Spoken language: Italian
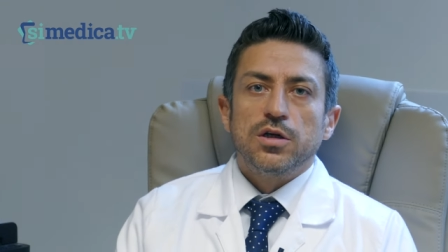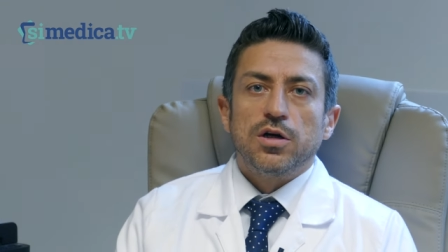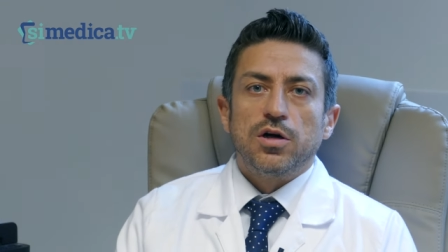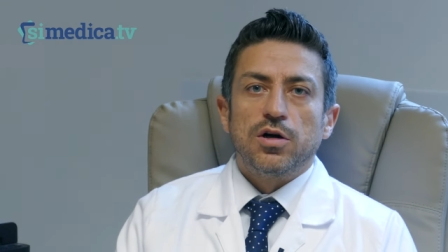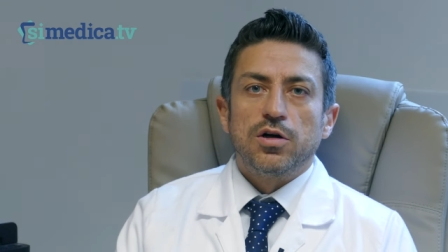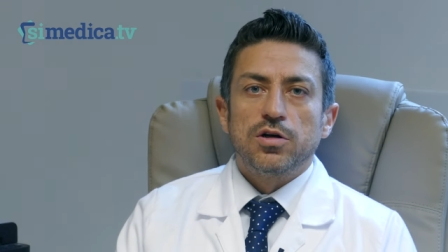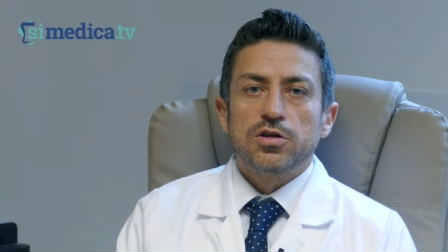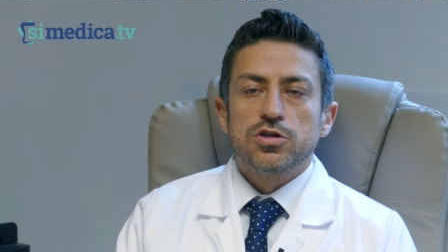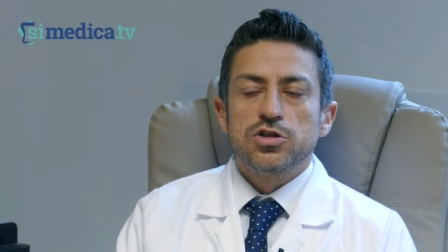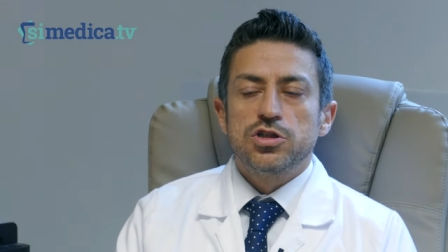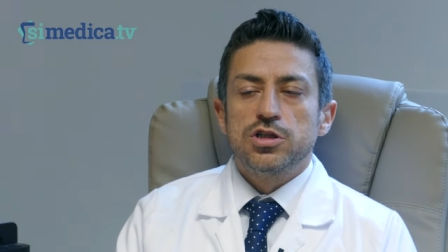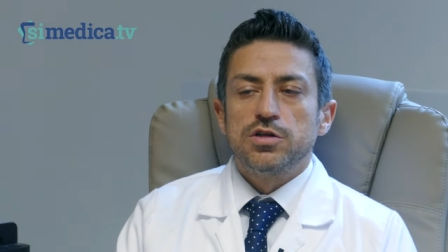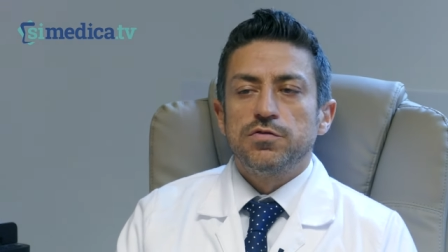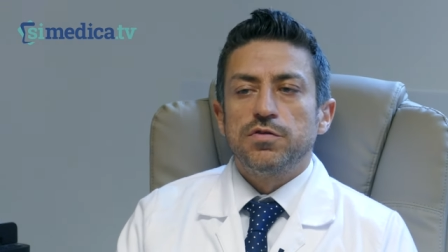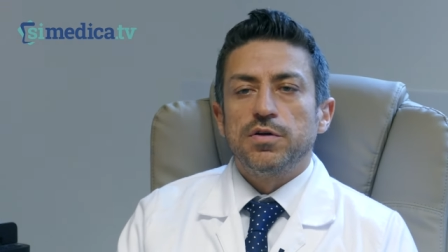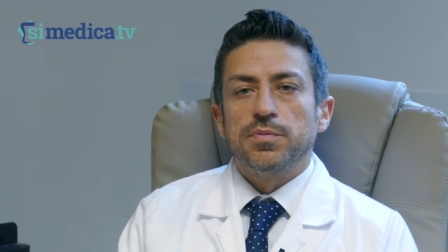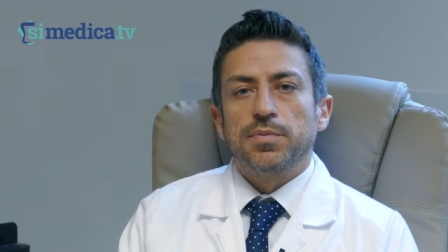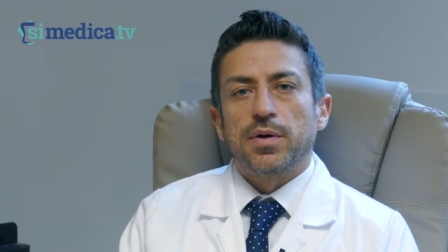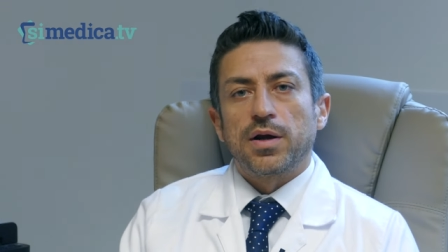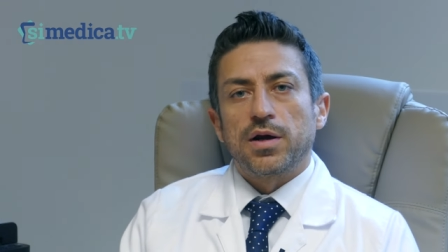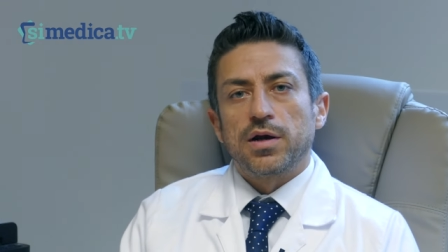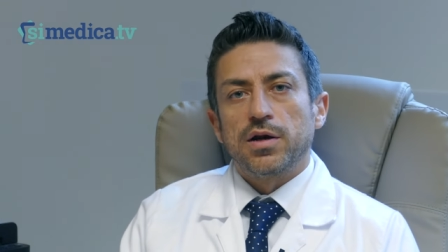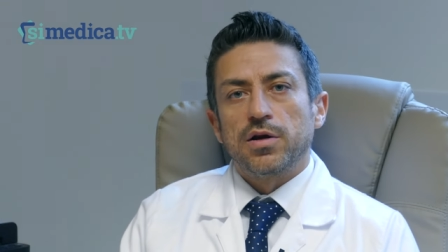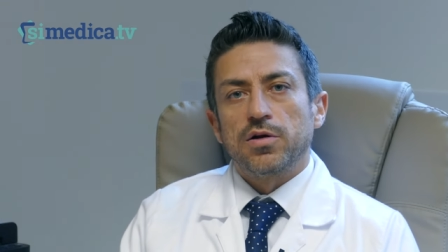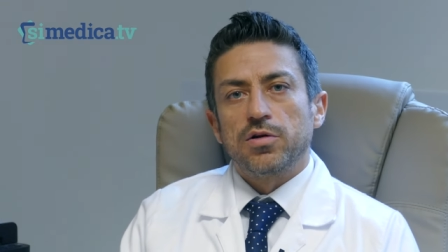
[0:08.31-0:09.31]
Oggi vi
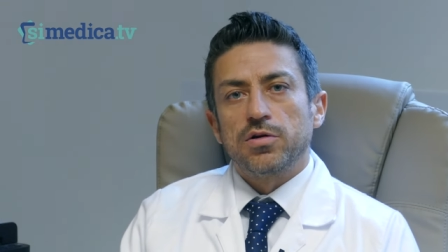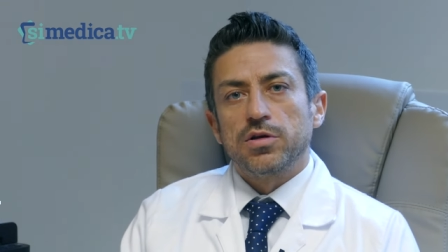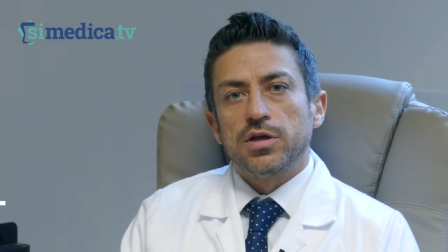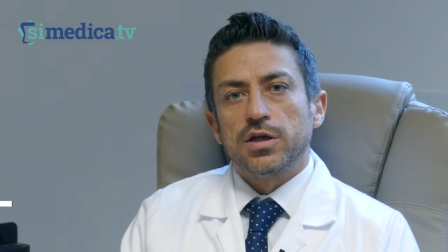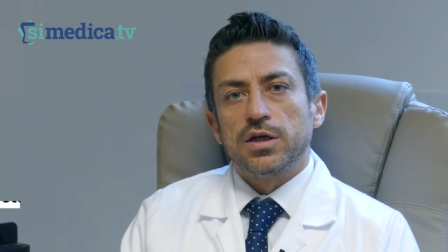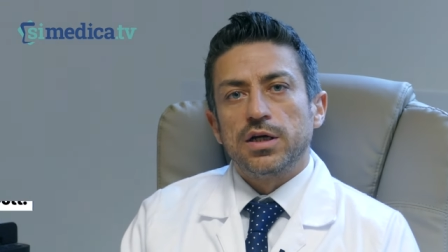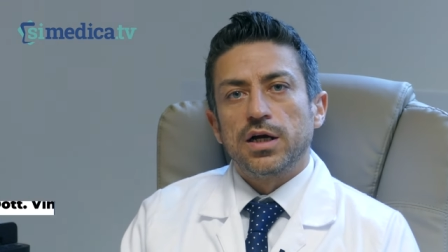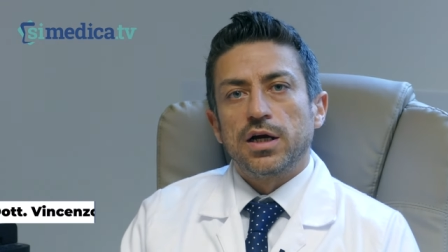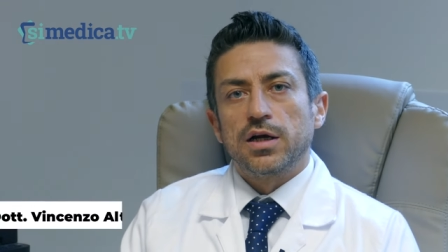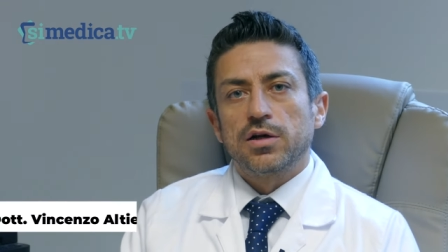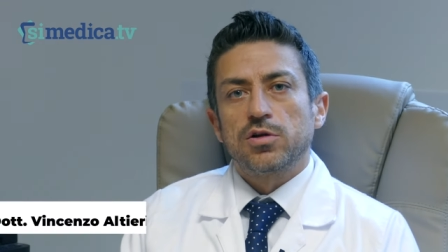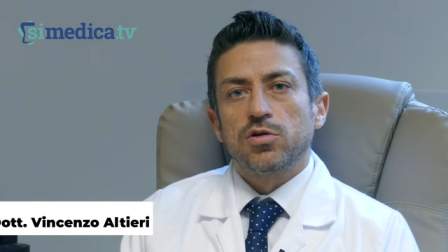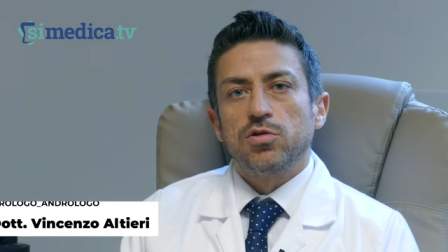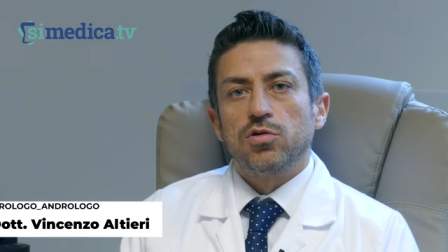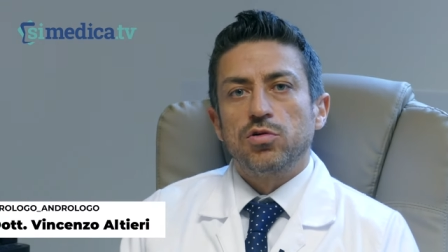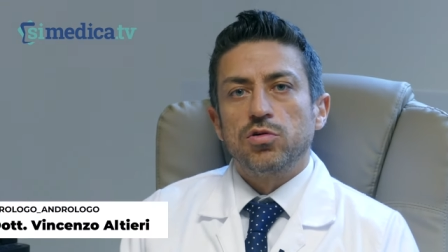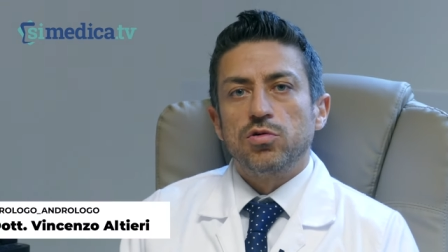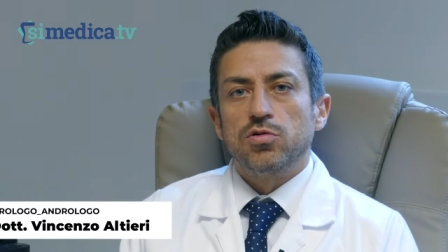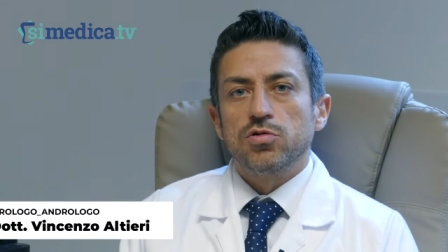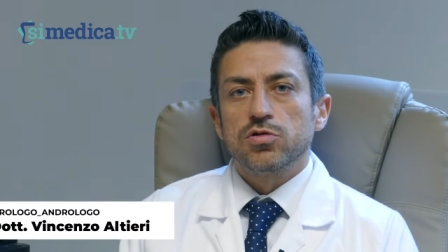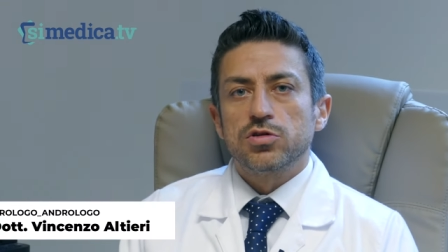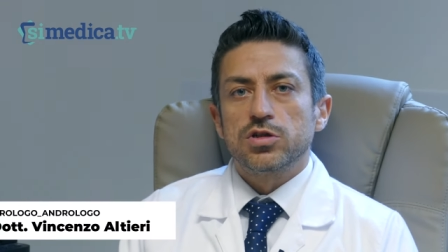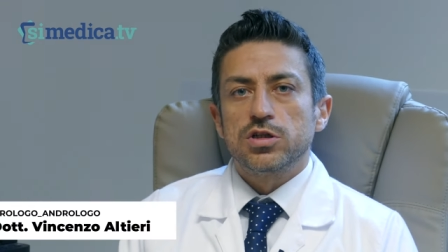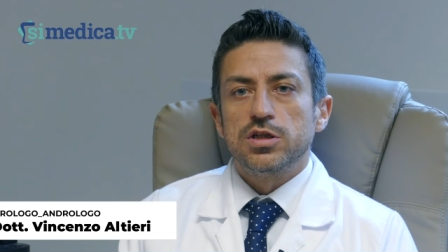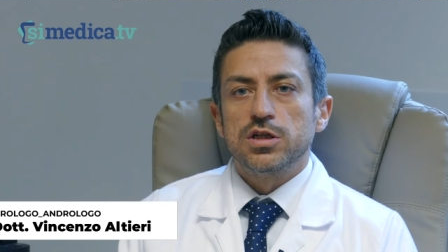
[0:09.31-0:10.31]
parlerò di
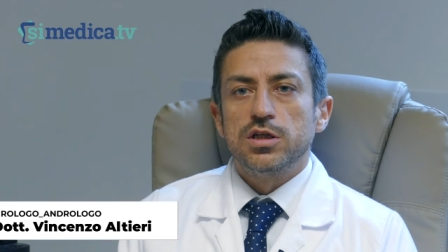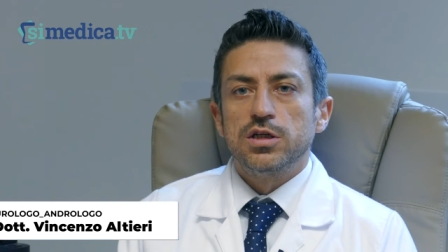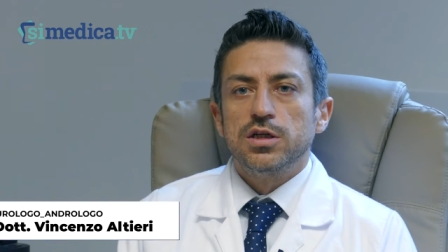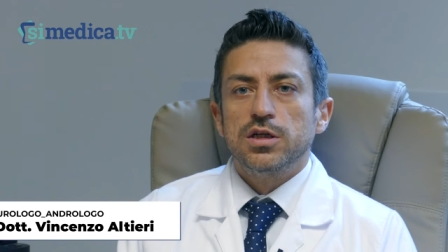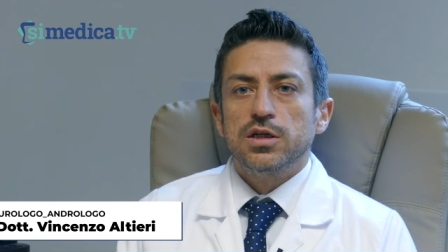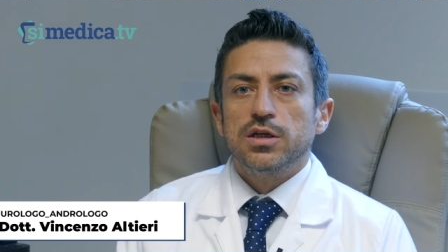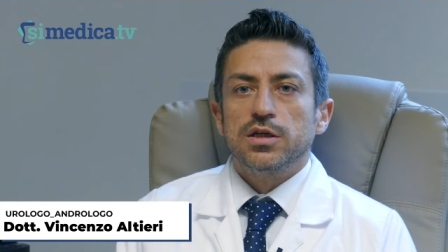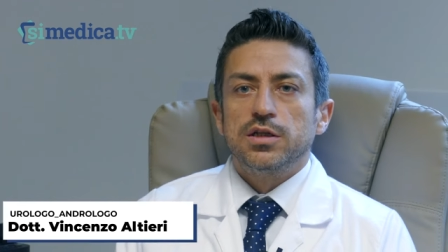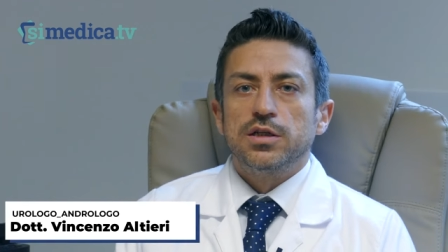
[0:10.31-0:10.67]
calcolosi